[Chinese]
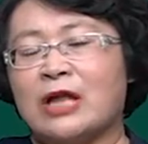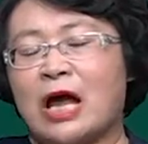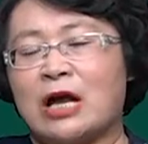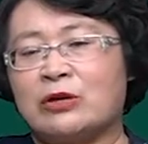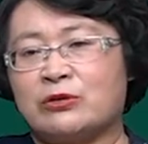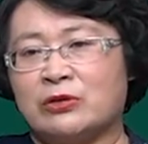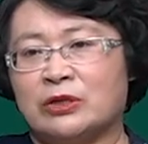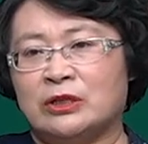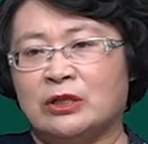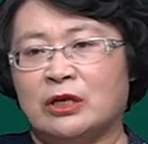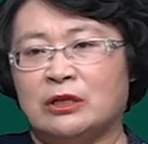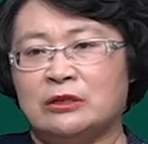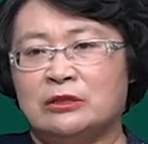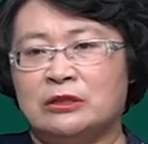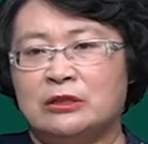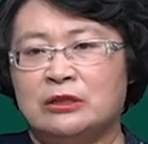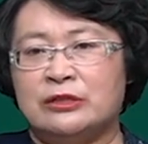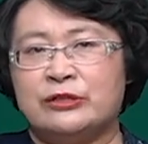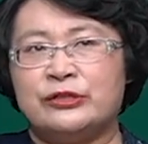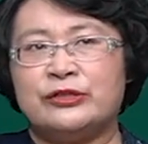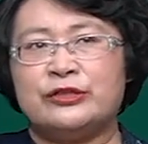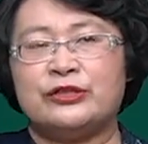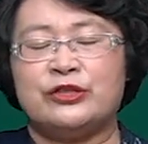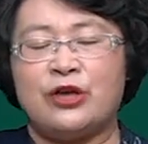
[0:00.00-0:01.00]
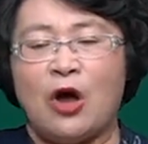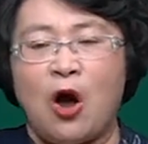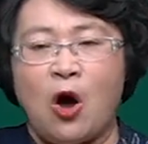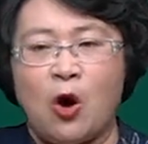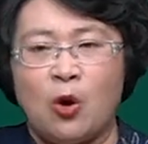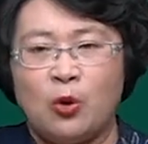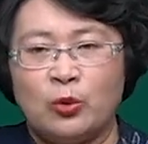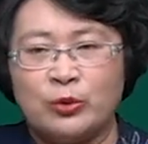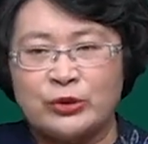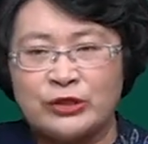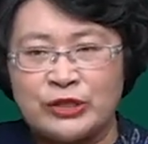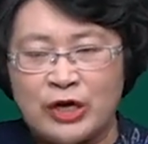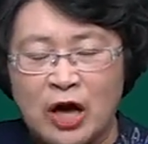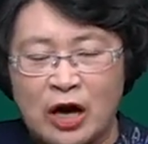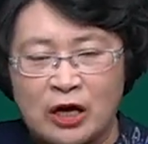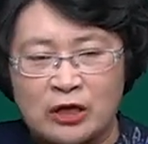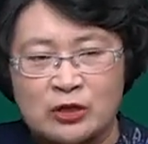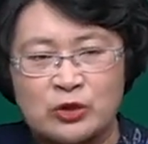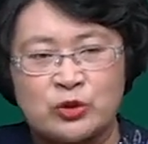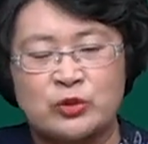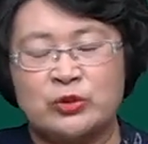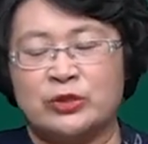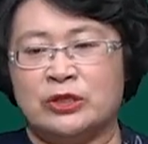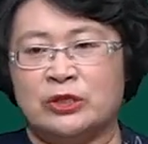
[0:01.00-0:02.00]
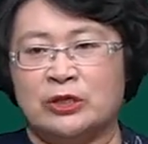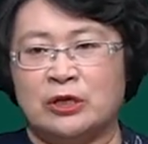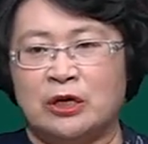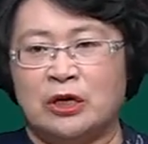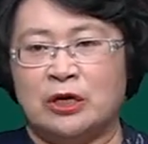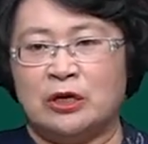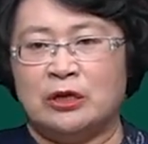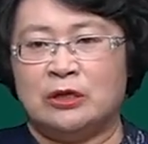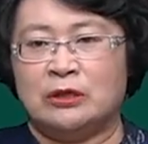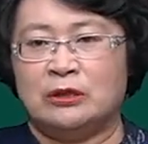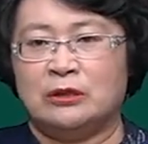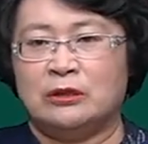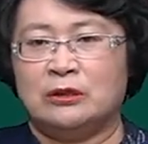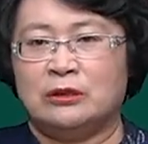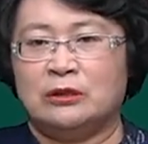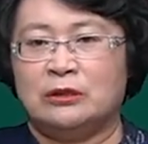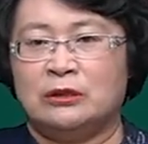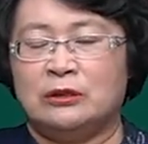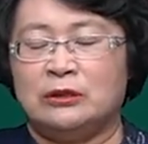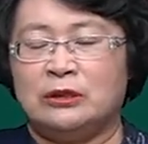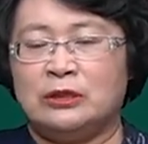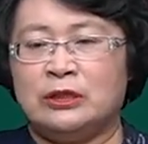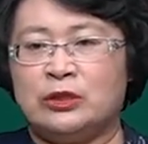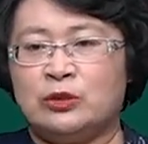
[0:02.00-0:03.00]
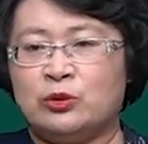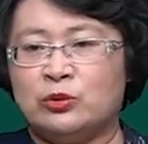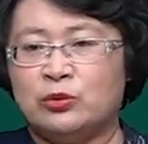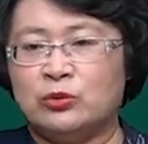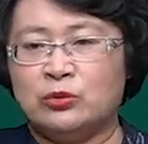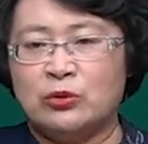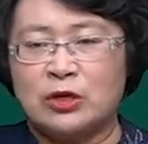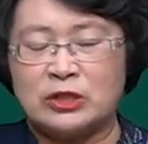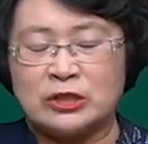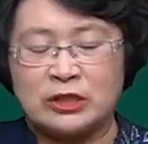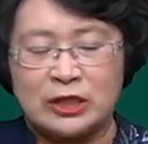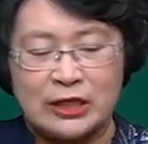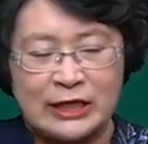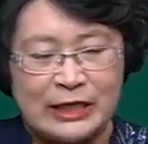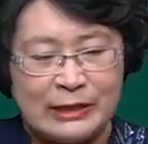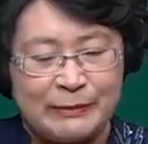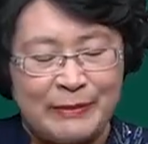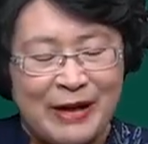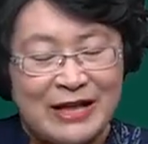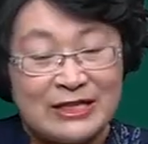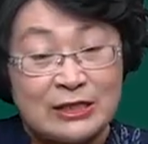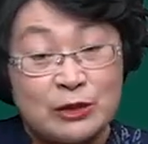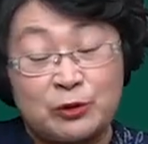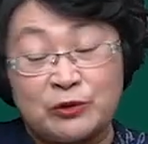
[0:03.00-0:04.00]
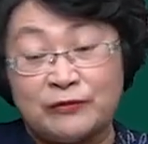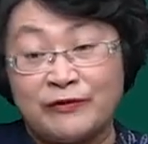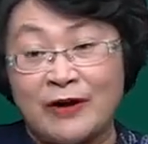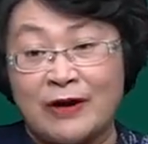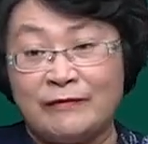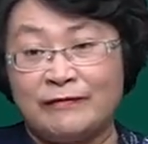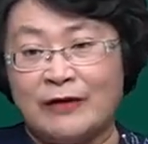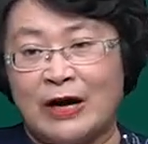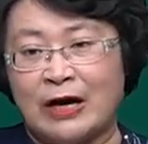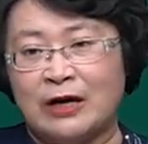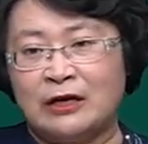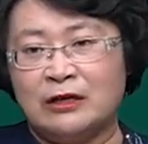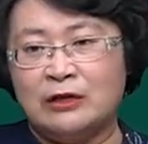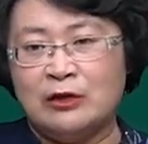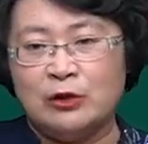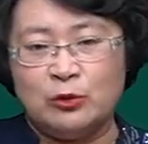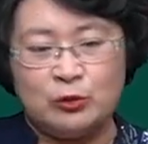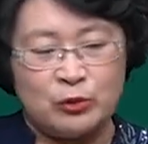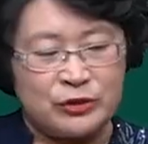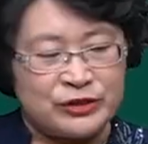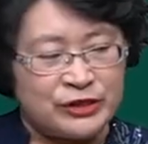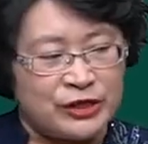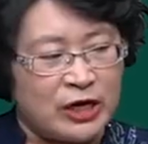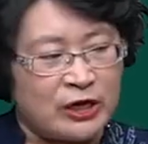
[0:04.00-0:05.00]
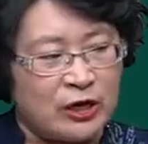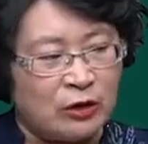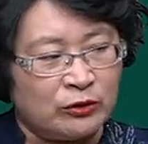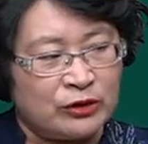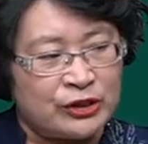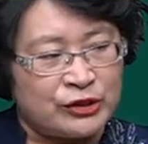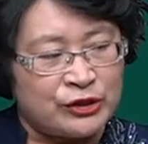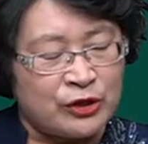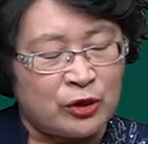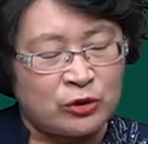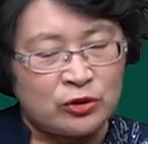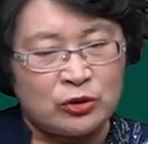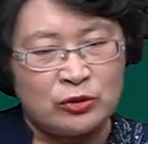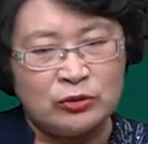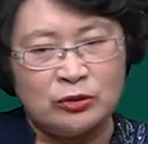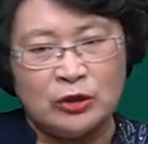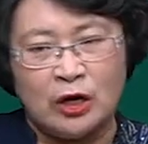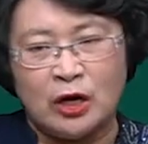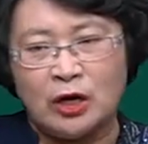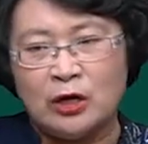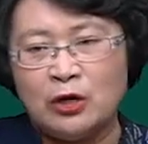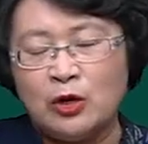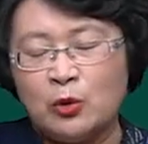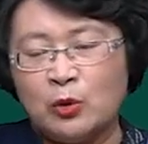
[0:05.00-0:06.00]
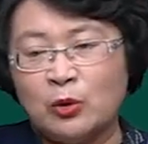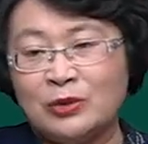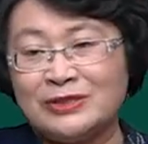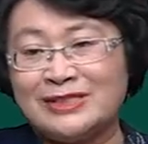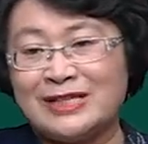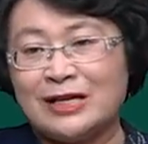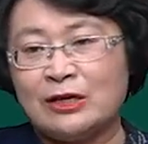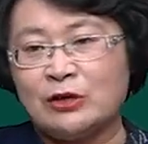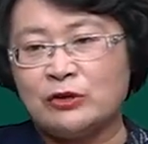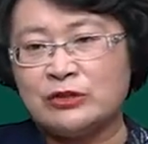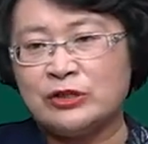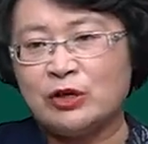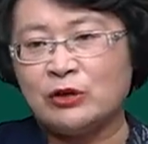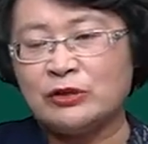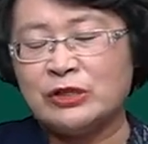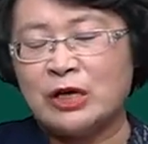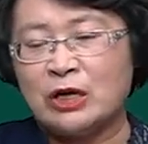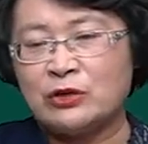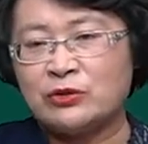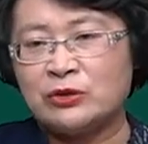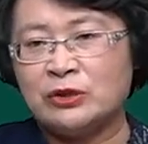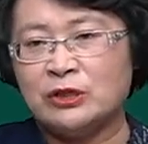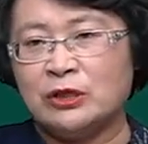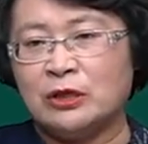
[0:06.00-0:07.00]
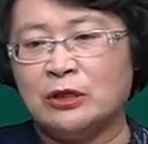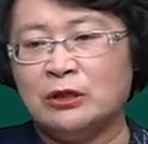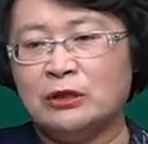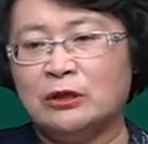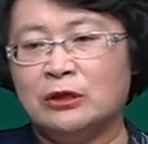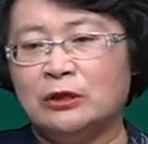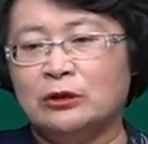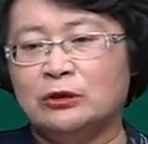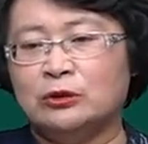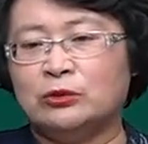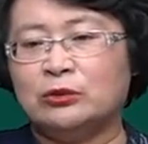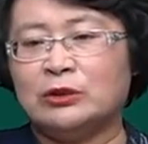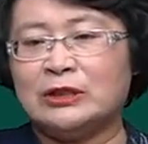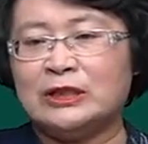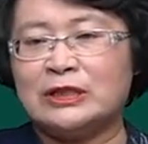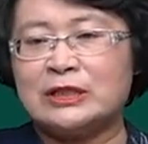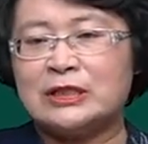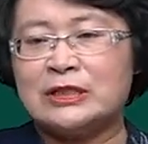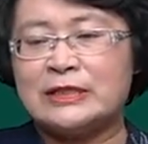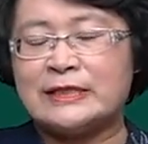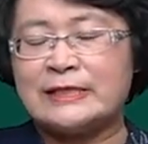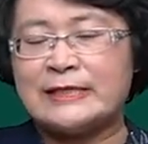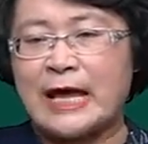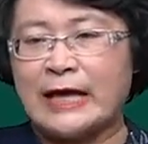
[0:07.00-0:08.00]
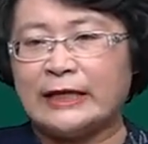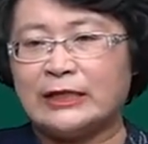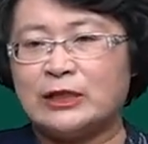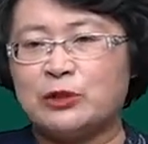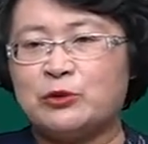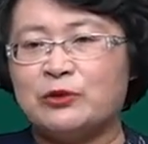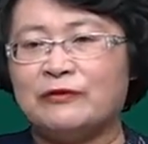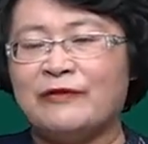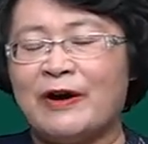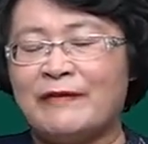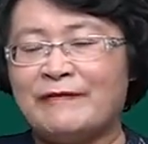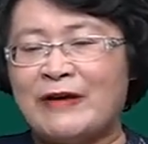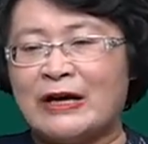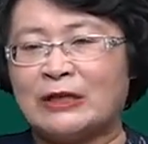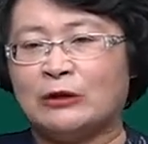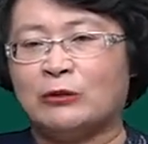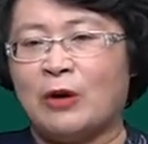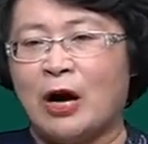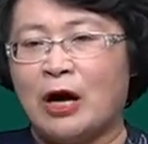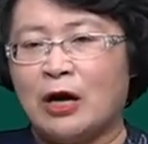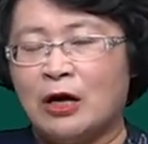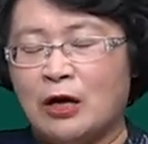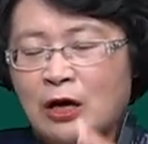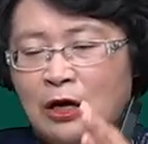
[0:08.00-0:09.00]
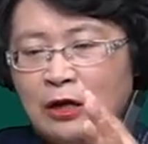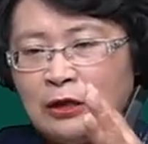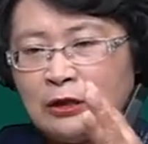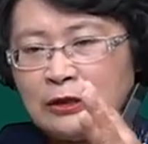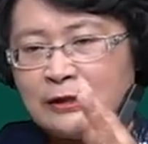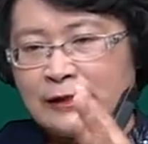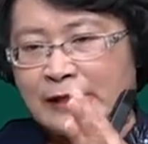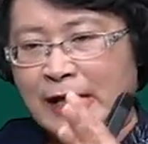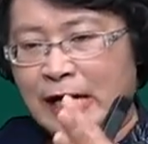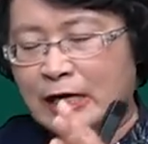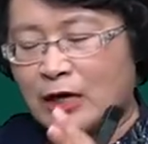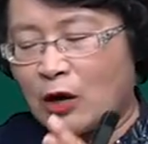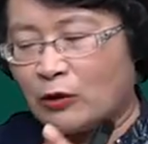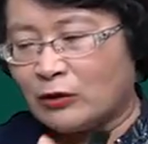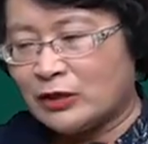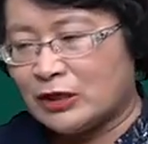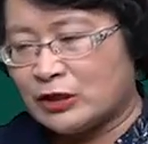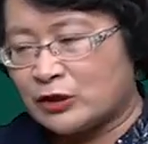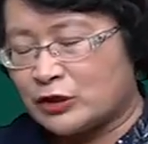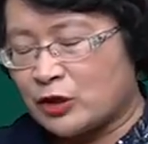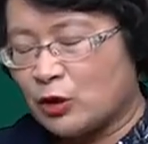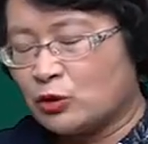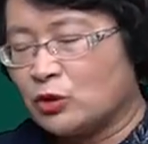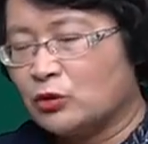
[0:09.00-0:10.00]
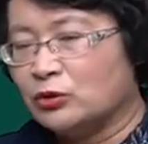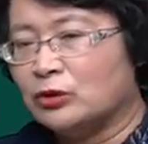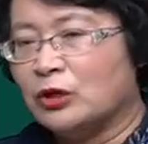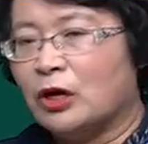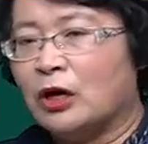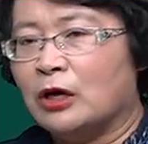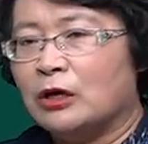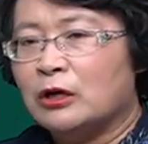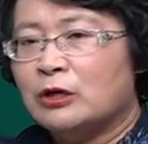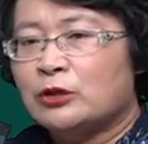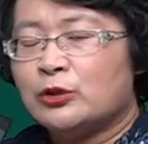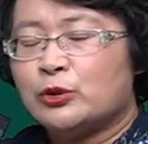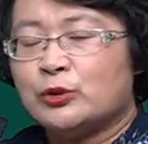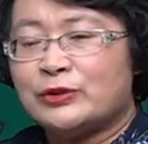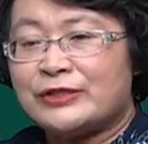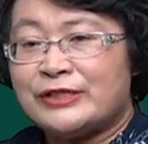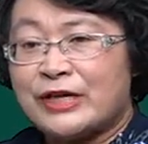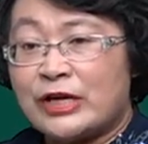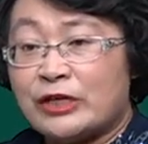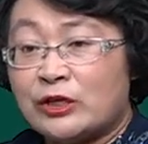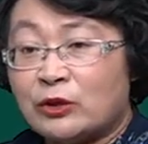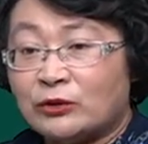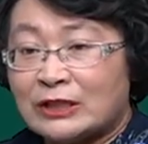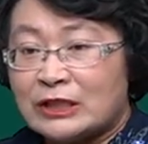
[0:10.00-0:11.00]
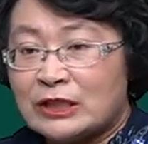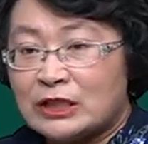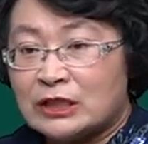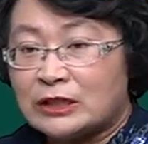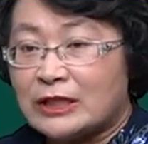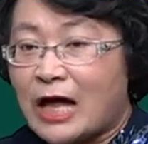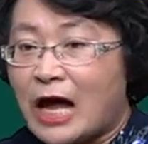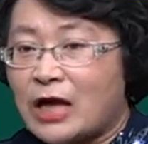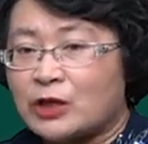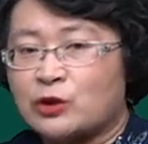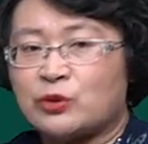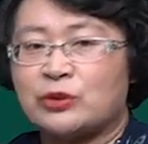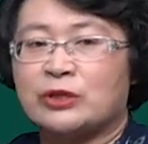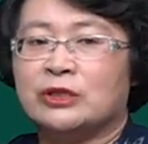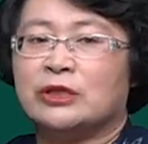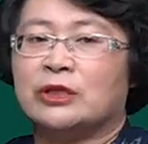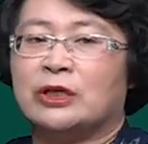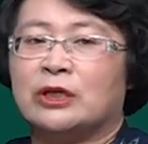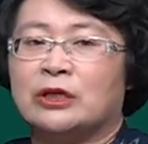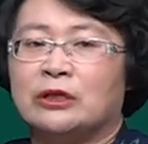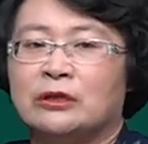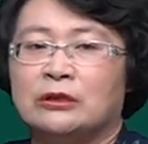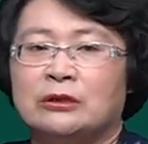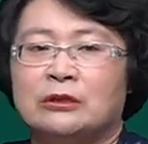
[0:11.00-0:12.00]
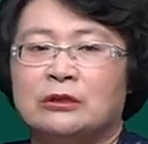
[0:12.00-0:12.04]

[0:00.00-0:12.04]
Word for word: 纳存的。销项税额，你如果是个一般计税方法，我减少你销售额，我减少销项税额；如果你是个减计税方法的话，减少你的销售额就减少你的应纳税额，